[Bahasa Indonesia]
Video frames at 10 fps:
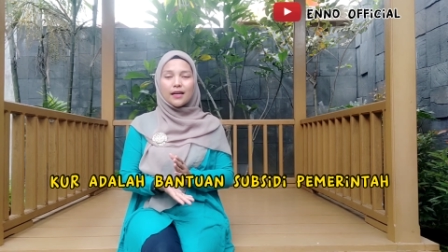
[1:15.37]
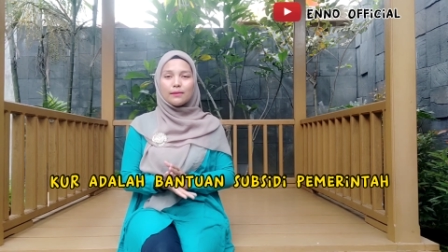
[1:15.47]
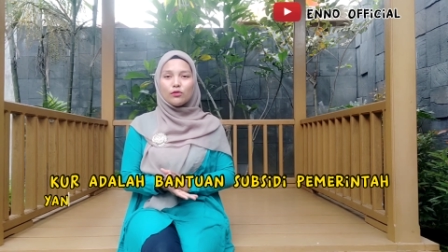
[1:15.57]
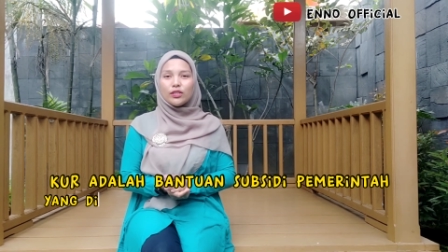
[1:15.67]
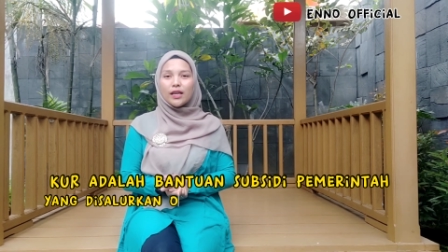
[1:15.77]

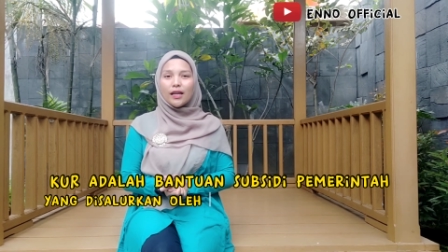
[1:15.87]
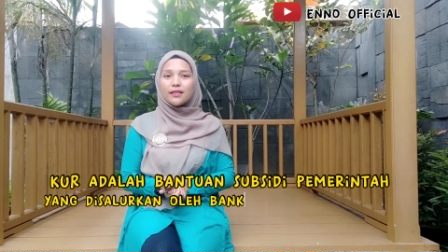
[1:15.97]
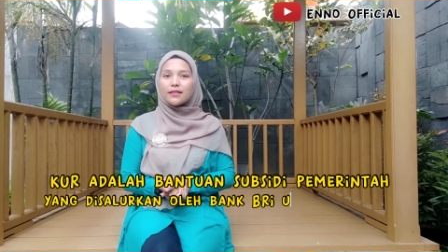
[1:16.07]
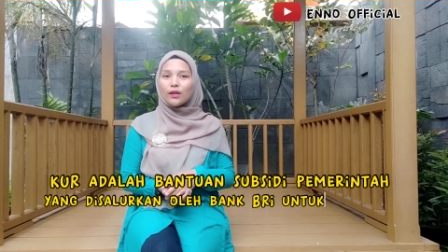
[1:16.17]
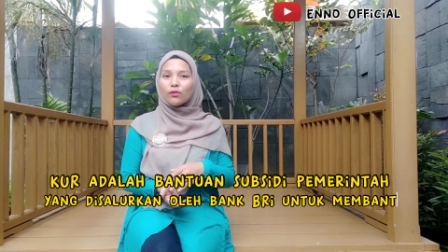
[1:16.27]

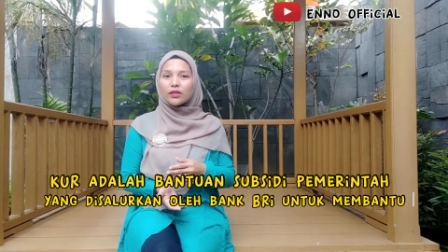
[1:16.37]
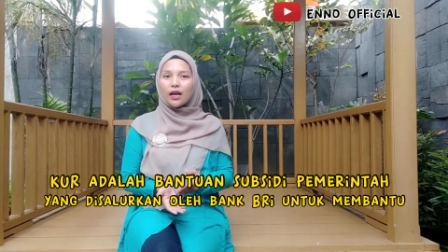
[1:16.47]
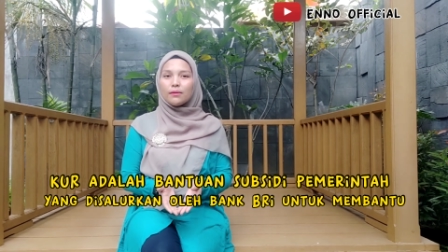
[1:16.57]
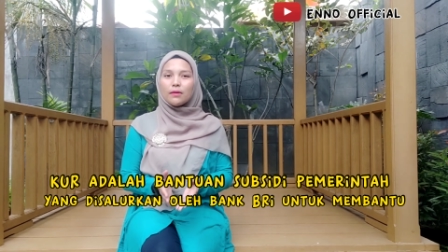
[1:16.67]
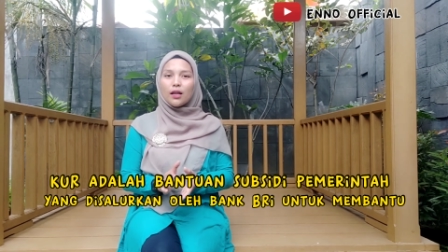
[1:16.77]
kemudian
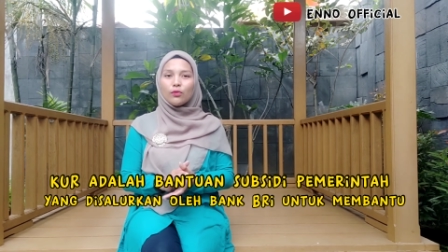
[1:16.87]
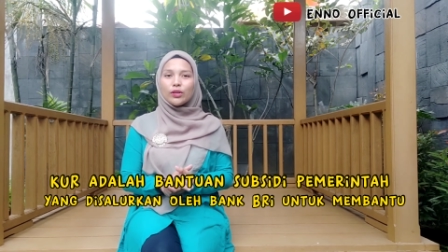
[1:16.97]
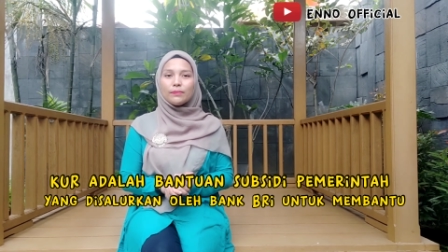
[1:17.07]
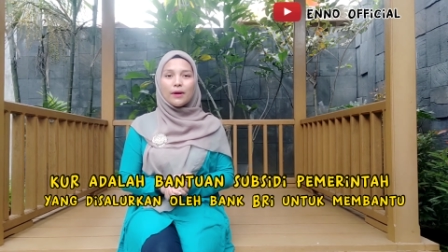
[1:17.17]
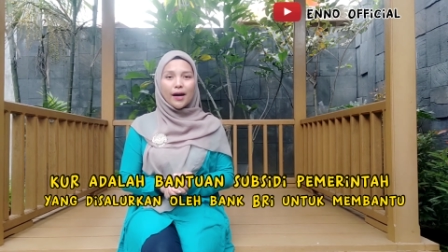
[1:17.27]
disalurkan
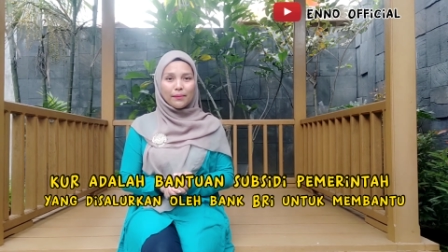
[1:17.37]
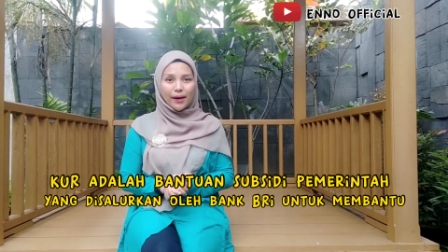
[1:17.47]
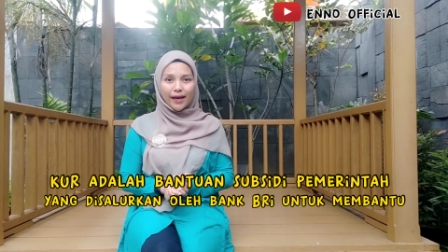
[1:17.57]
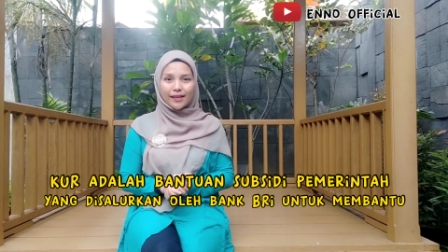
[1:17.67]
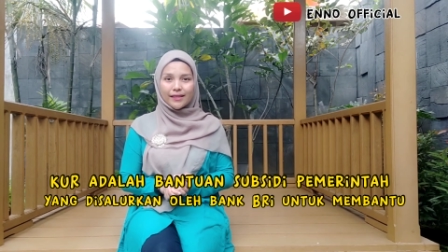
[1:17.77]
melalui Bank
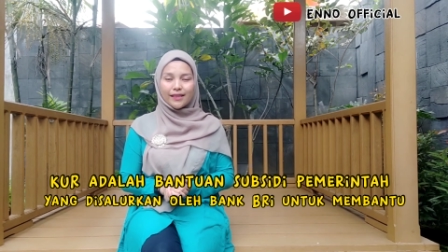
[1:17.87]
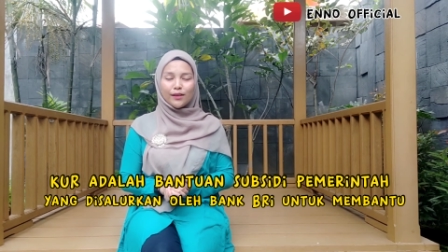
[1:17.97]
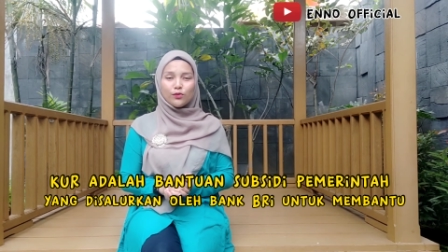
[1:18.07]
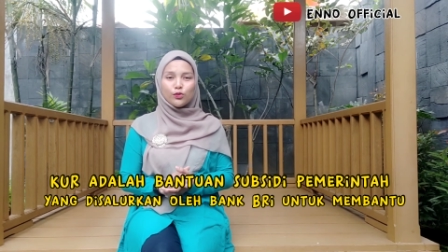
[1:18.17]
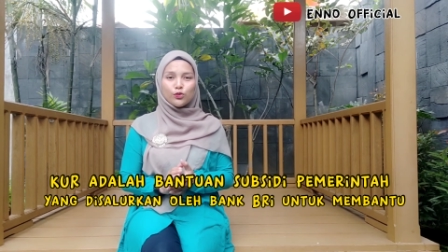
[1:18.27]

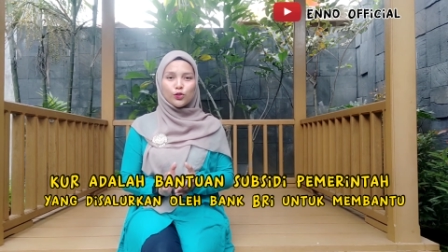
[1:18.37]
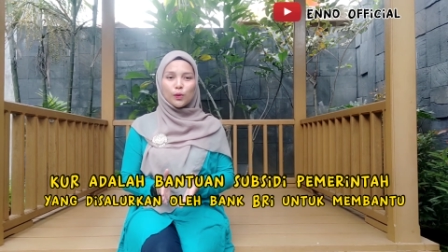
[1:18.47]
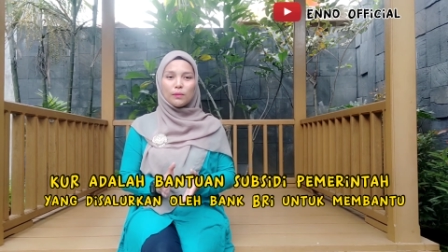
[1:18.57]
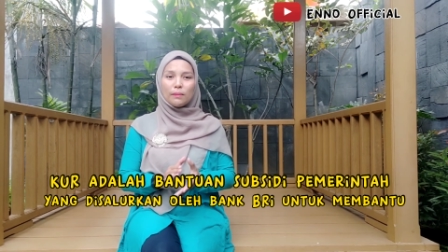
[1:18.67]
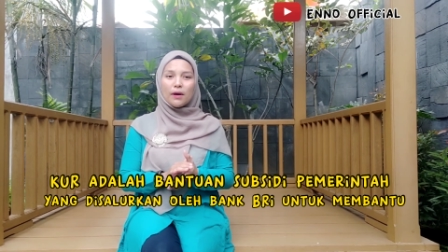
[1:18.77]
BRI
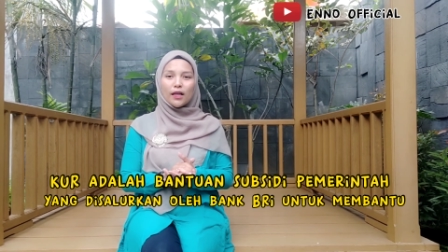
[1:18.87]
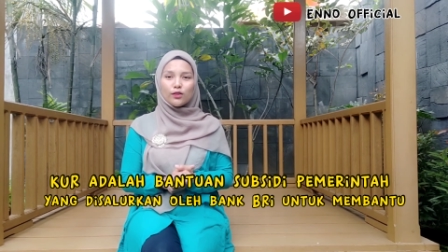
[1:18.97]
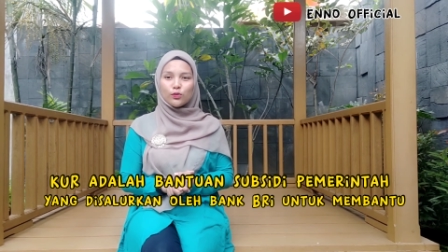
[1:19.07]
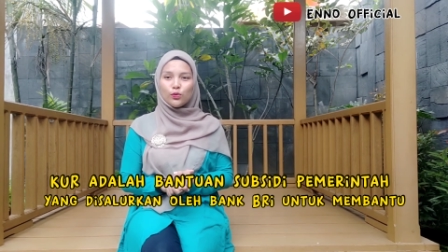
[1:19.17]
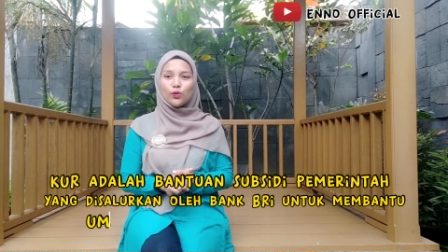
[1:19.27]
untuk
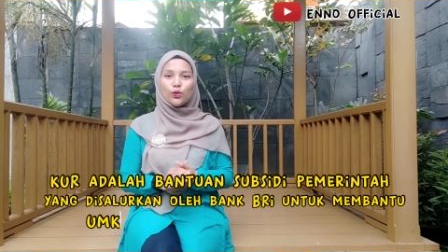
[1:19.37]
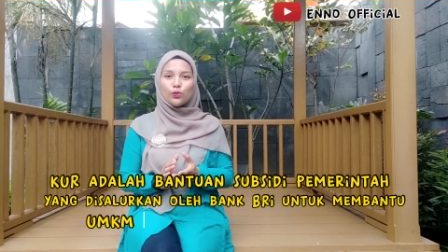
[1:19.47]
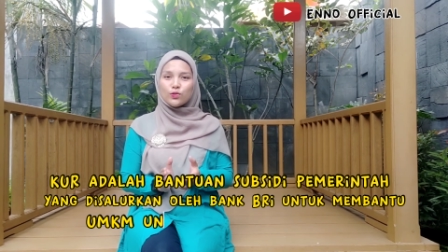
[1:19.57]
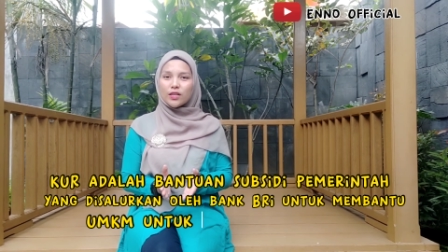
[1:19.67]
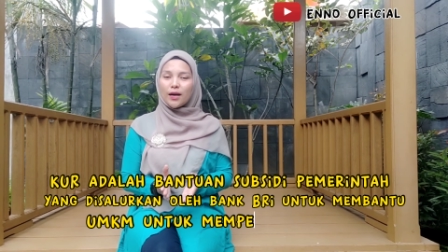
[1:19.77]
membantu
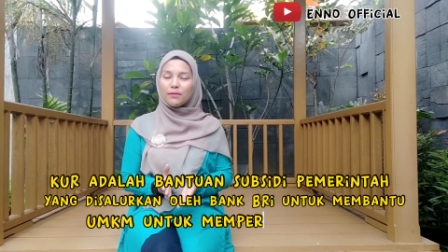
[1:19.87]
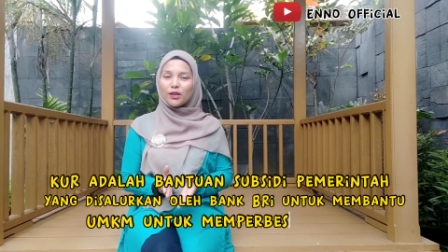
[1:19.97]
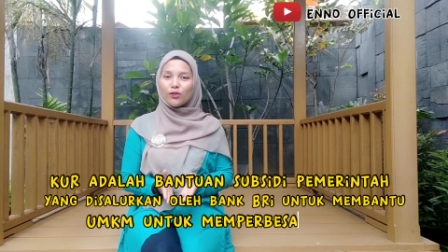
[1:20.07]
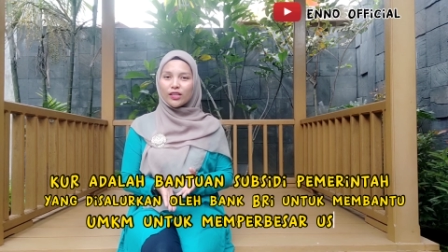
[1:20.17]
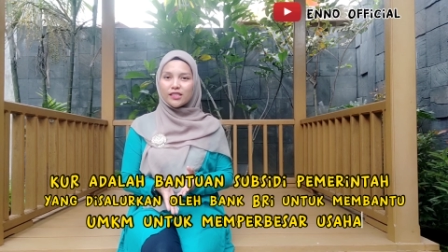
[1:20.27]
usaha
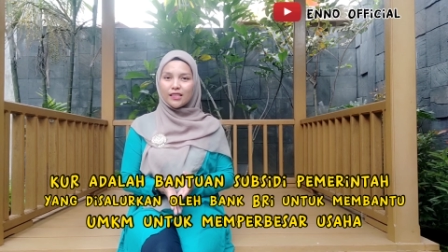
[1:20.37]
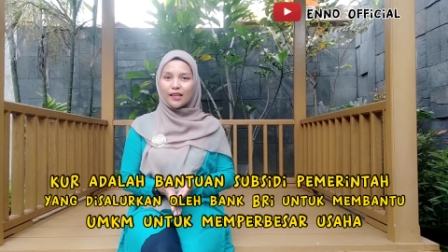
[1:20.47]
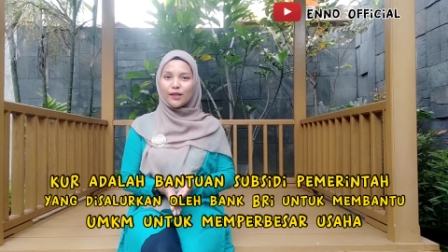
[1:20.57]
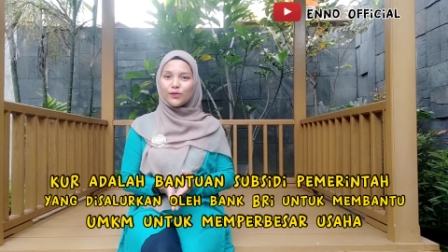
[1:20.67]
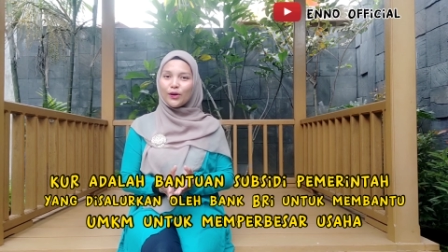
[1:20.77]
mikro
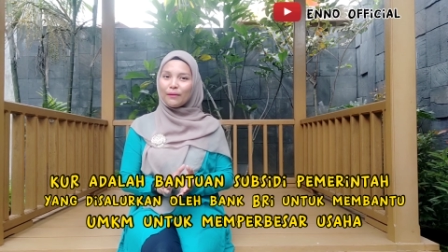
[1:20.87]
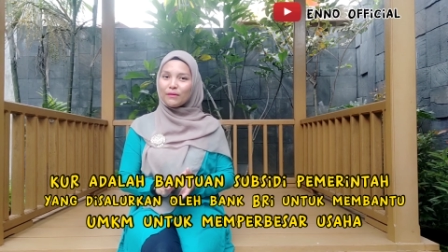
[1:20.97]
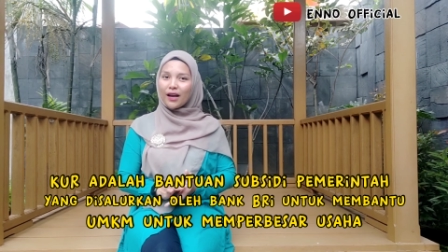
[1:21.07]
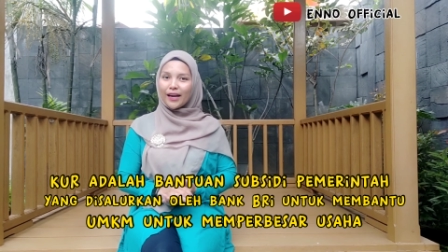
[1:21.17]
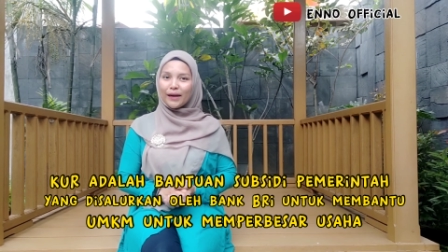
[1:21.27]
kecil
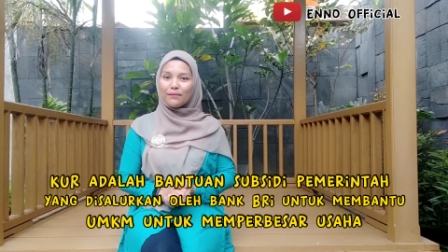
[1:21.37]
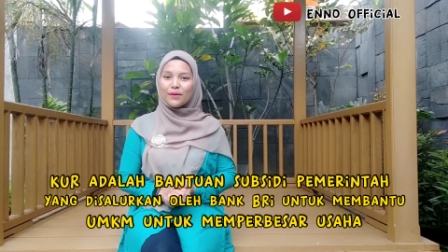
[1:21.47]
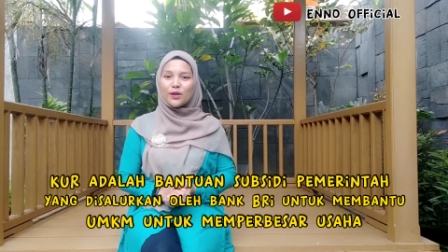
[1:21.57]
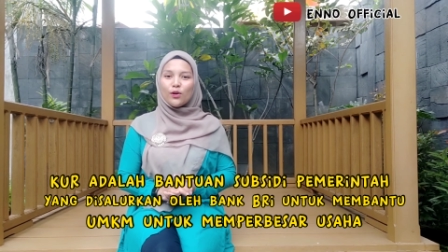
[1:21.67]
UMKM